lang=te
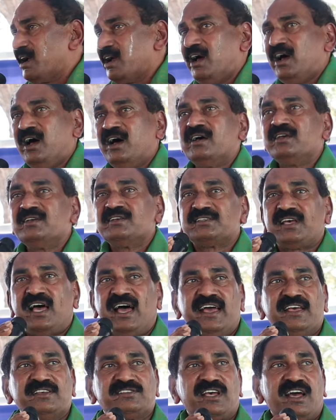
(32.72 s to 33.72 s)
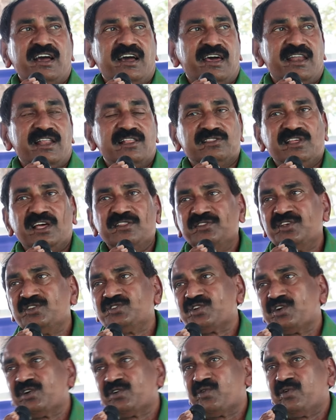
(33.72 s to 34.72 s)
యొక్క సహాయ సహకారాలతో
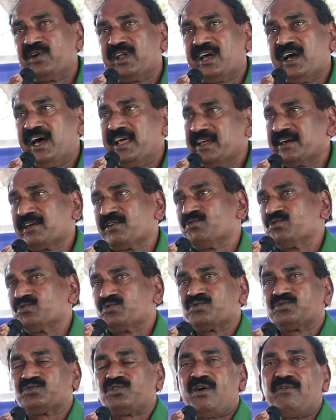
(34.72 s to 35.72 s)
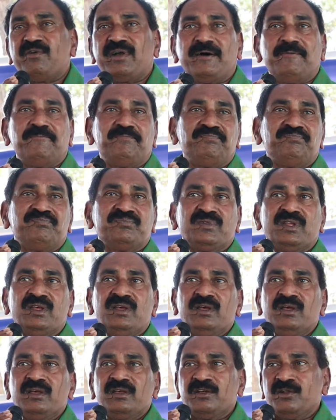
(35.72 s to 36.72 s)
అందించినటువంటి కార్యక్రమం చూస్తూ ఉన్నాం
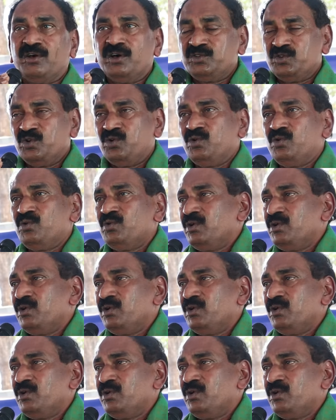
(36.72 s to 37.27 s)
ఈరోజు